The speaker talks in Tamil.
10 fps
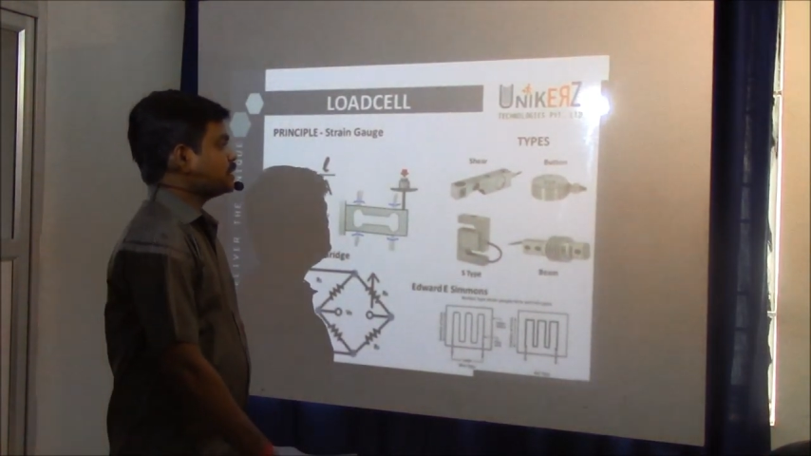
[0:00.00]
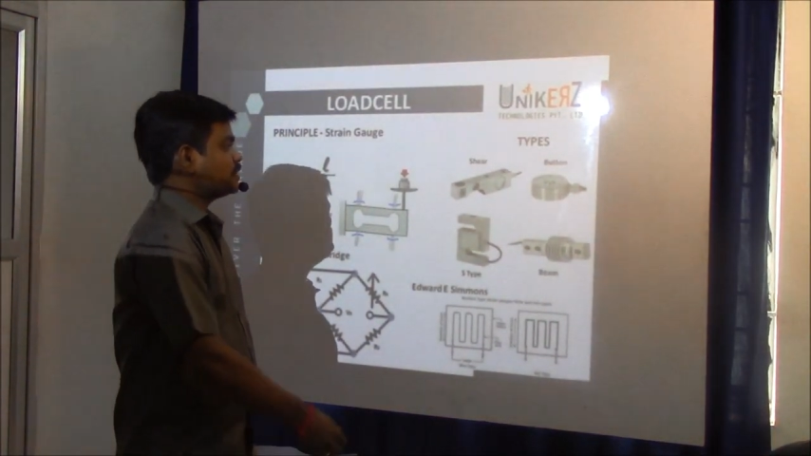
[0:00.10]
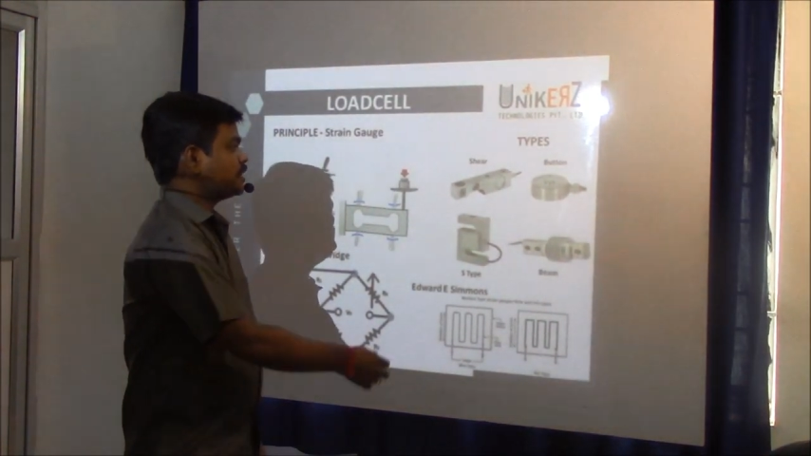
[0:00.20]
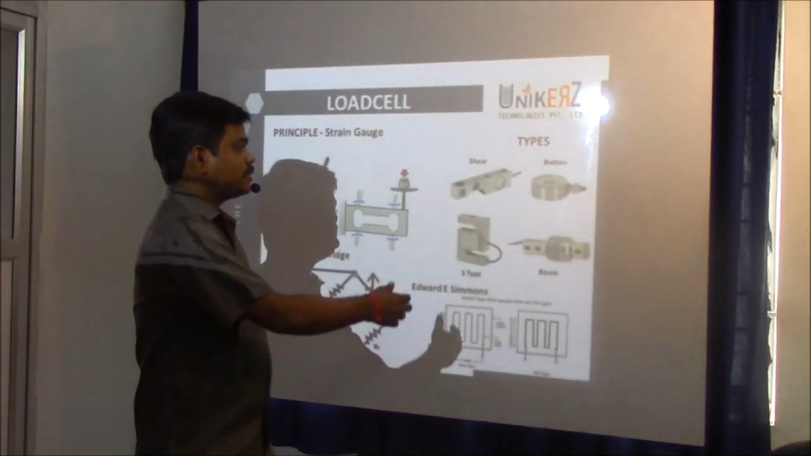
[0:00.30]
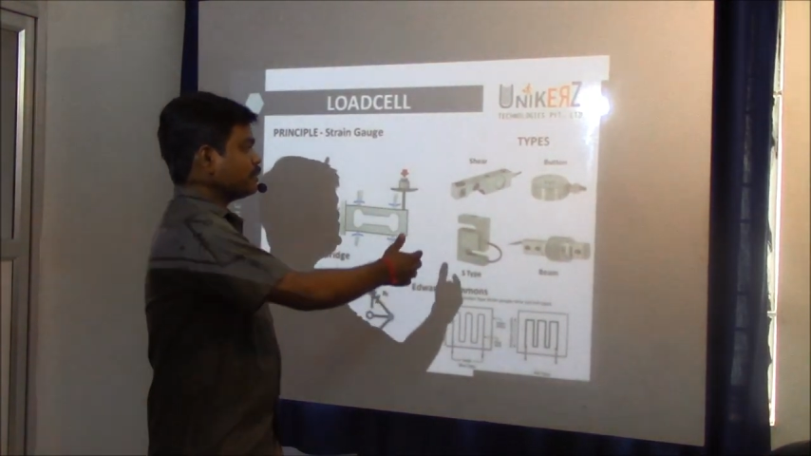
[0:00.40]

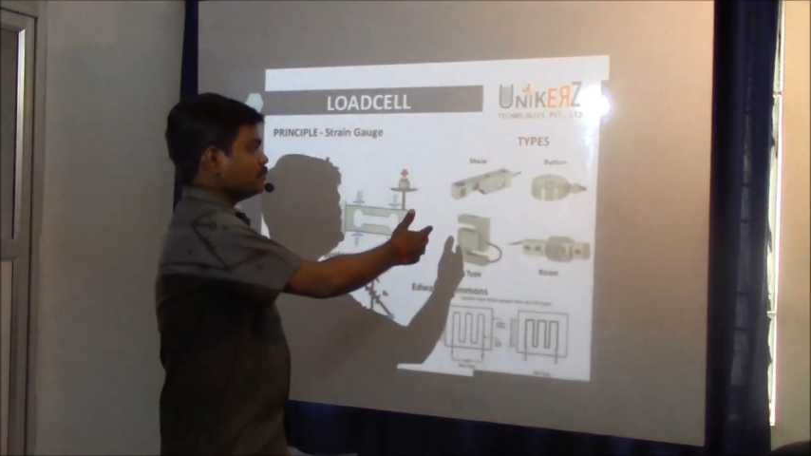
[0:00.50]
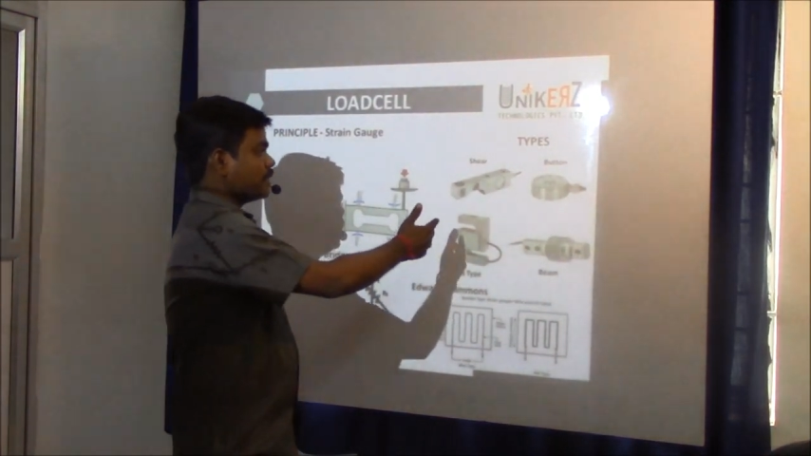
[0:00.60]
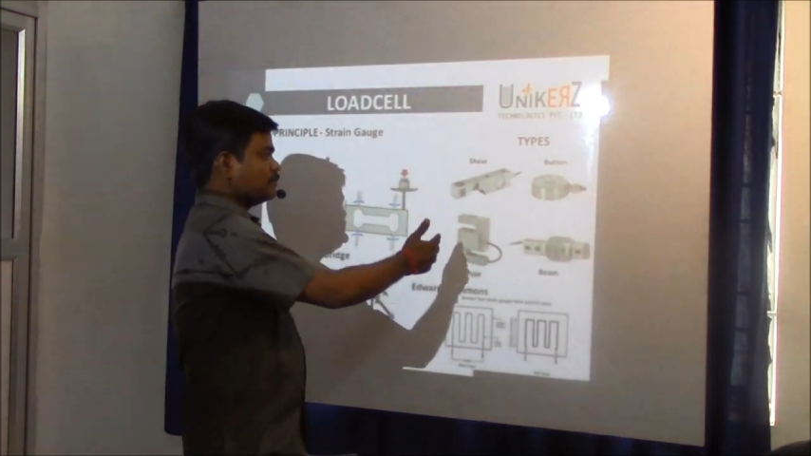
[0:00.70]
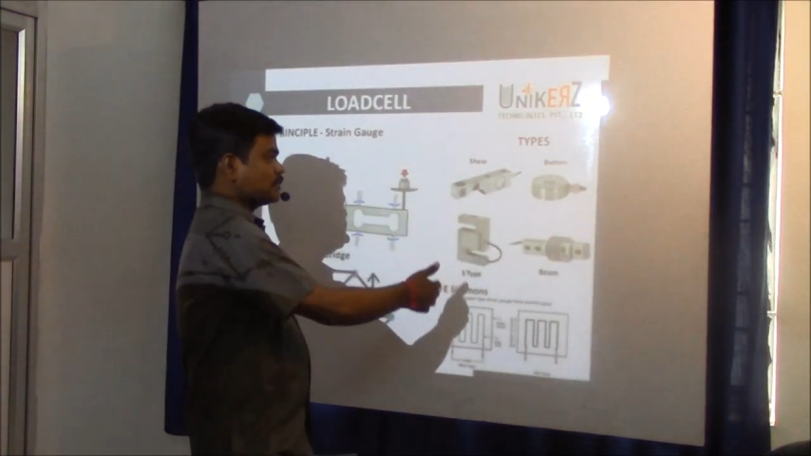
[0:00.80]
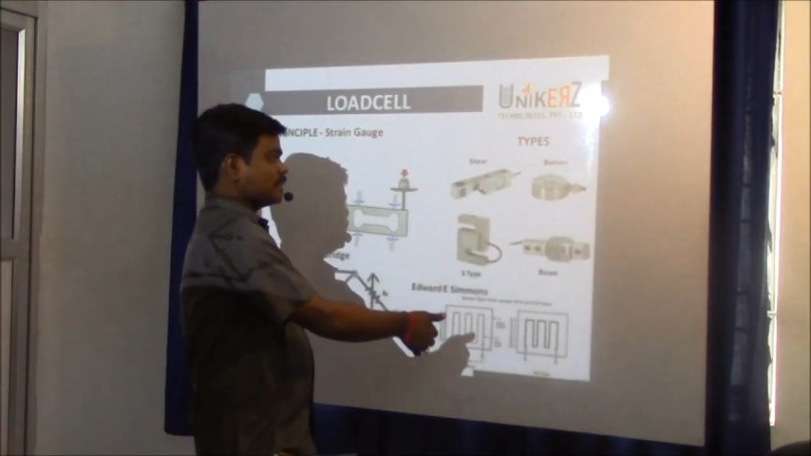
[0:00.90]
ஷியர் பீம்
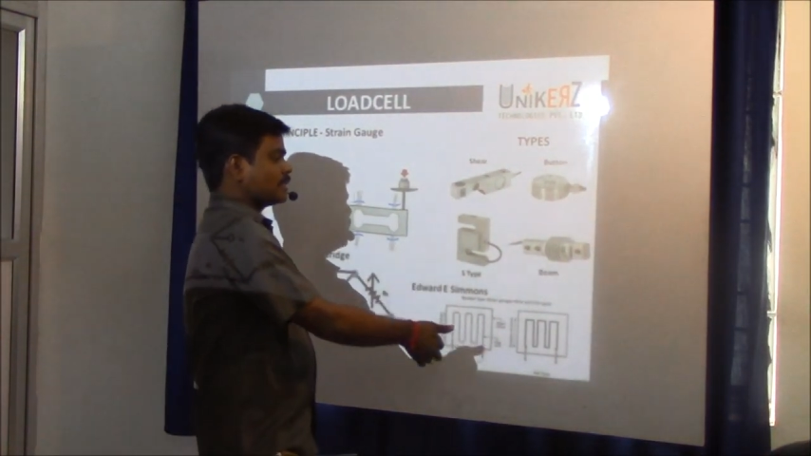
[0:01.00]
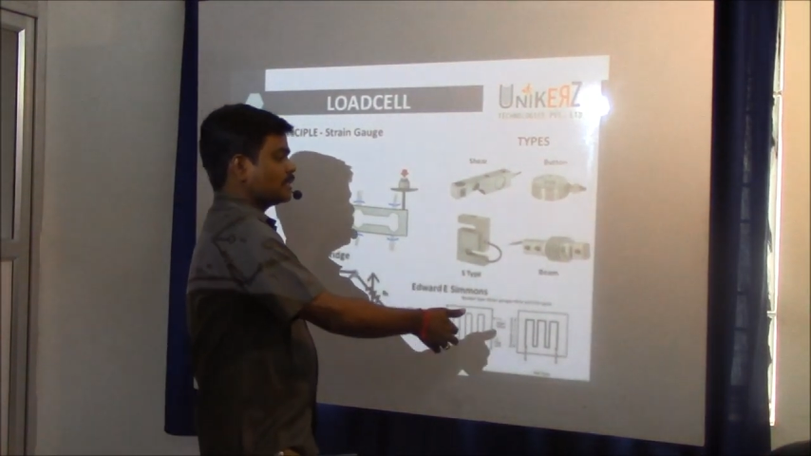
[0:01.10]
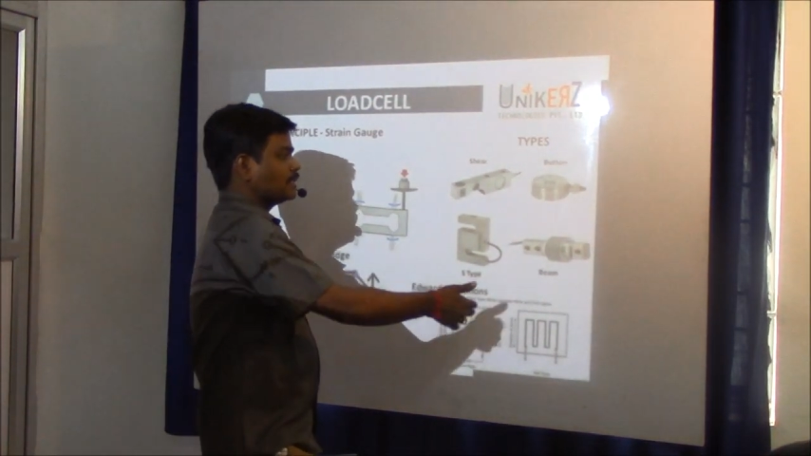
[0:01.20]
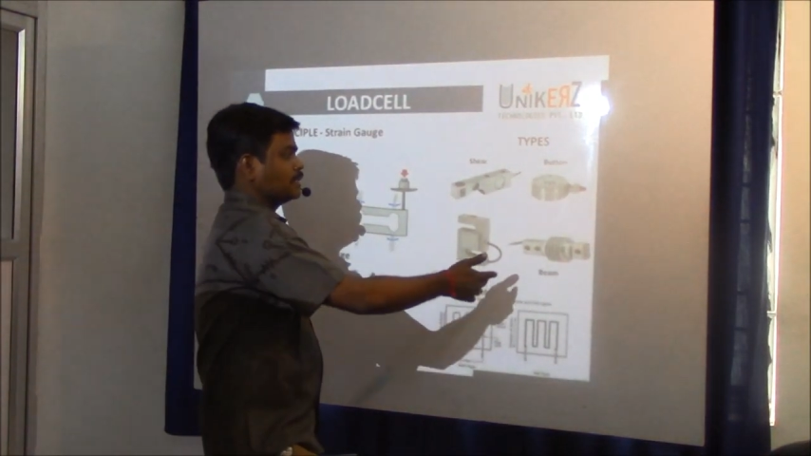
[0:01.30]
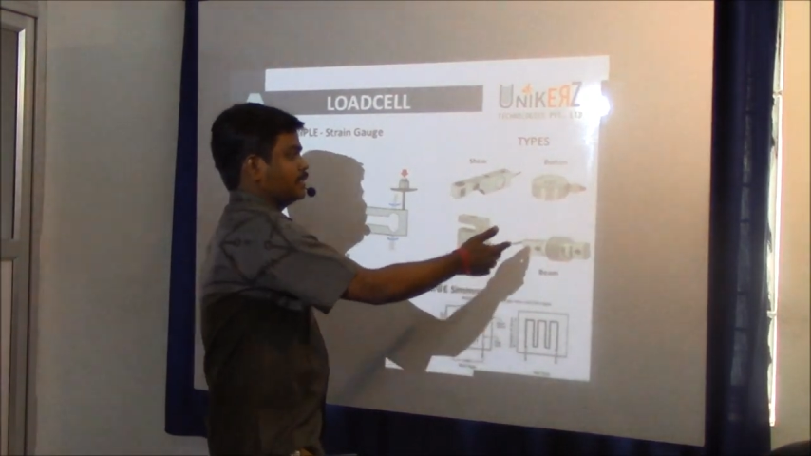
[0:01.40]
டைப்ஸ் இருக்குது